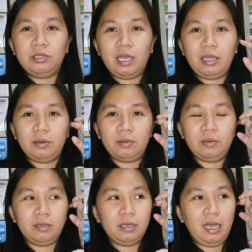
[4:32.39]
Yun nga,
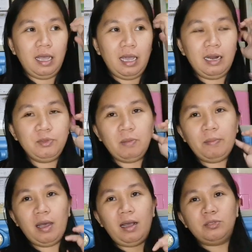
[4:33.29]
no? Alam
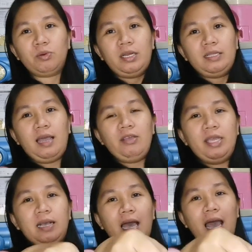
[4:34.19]
niyo ba mga kasuki na
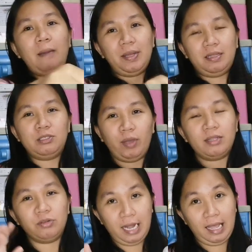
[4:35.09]
tayo ay nakaapat na
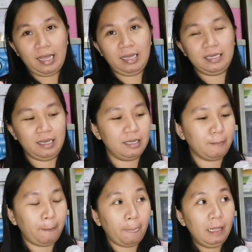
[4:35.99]
sweldo na.
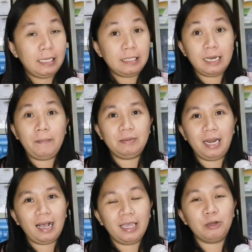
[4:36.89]
Yan hindi
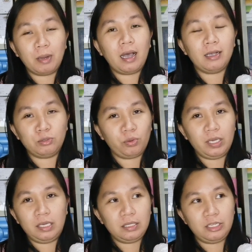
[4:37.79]
naman malaki ng mga
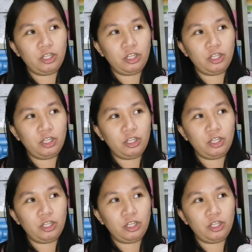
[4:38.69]
kasuki.